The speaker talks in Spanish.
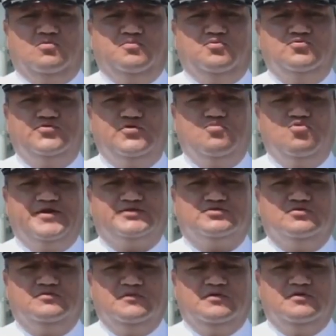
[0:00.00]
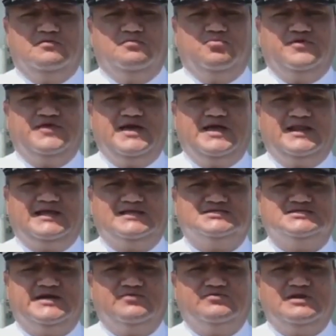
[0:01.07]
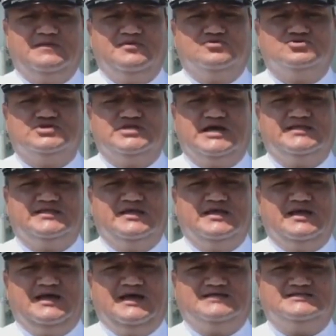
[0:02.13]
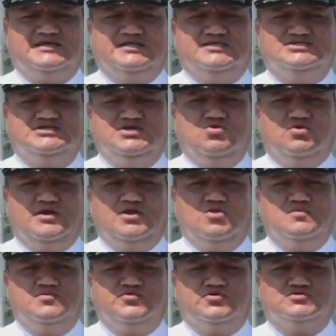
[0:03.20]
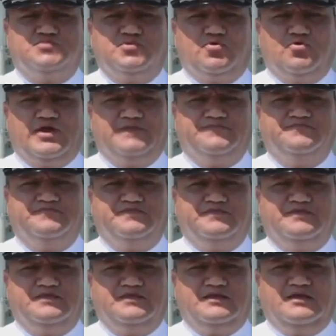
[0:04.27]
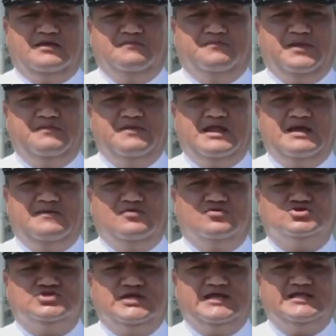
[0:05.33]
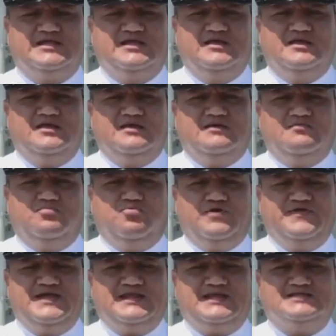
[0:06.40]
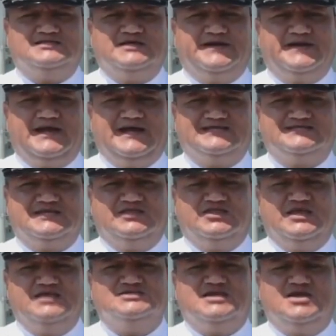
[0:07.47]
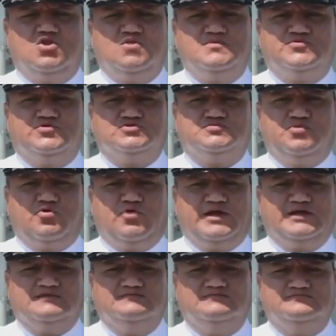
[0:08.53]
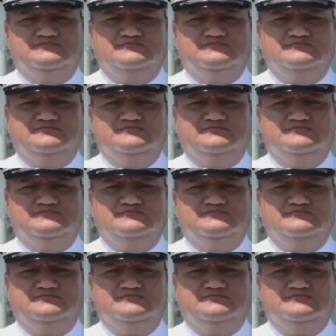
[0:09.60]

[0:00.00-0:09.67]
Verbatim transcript: o punto muerto, puede alcanzar una velocidad hasta de 5 kilómetros por hora. En primera velocidad puede alcanzar hasta 10 kilómetros por hora.